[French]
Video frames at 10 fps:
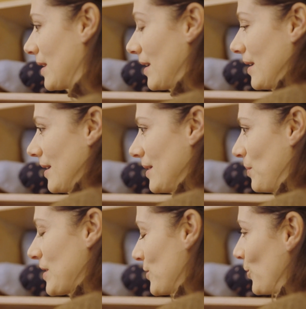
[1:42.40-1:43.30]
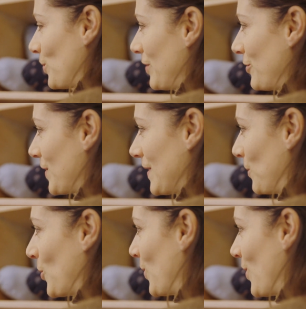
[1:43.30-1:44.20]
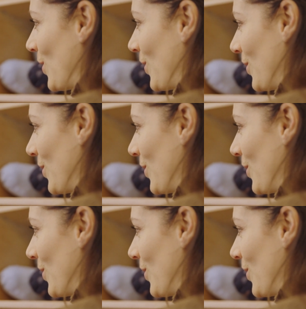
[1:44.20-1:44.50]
j'ai un petit peu reçu quand j'étais... Euh,